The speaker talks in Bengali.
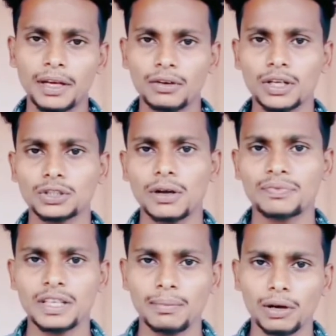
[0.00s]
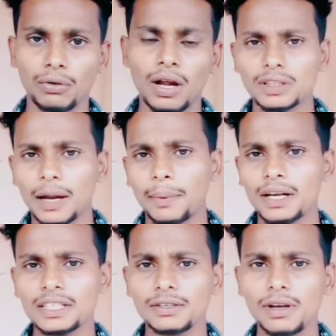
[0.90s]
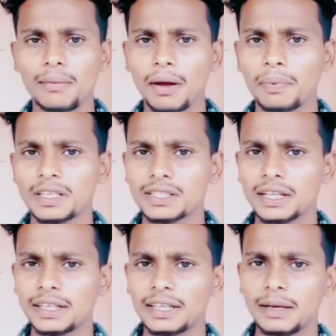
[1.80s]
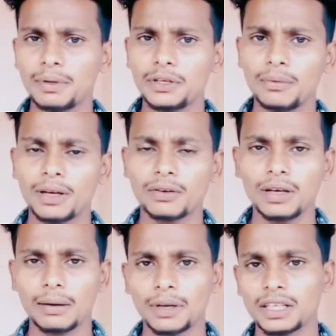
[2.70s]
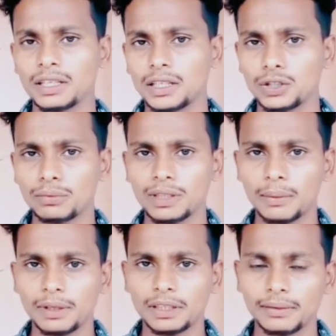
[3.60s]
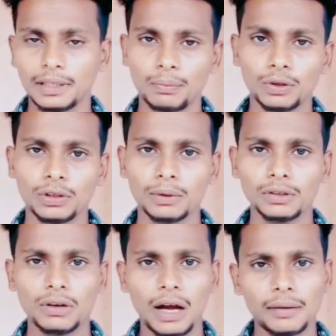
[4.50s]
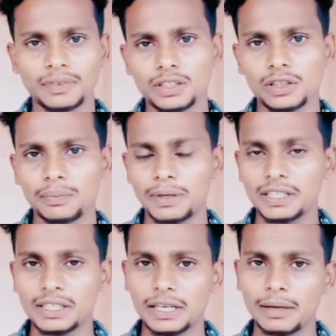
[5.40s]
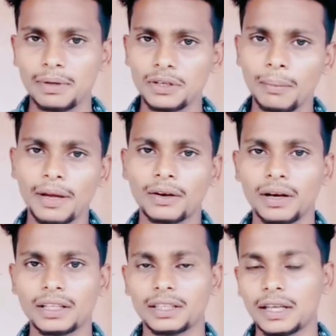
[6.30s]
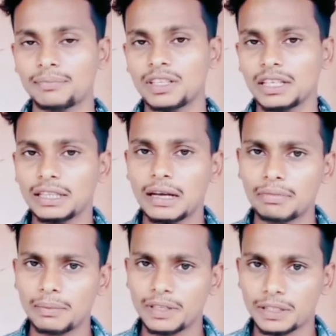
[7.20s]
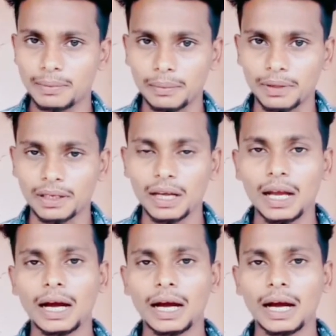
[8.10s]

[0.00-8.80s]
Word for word: মেক করা সবচেয়ে ভালো তারপর আসে হলো আমরা ফেসটা দেখিয়ে ভিডিও মেক করলে আমরা কি কি সুবিধা পেতে পারি প্রথমত আপনি যদি ফেস দেখিয়ে ভিডিও মেক করেন এতে আপনি ইনকামটা বেশি পাবেন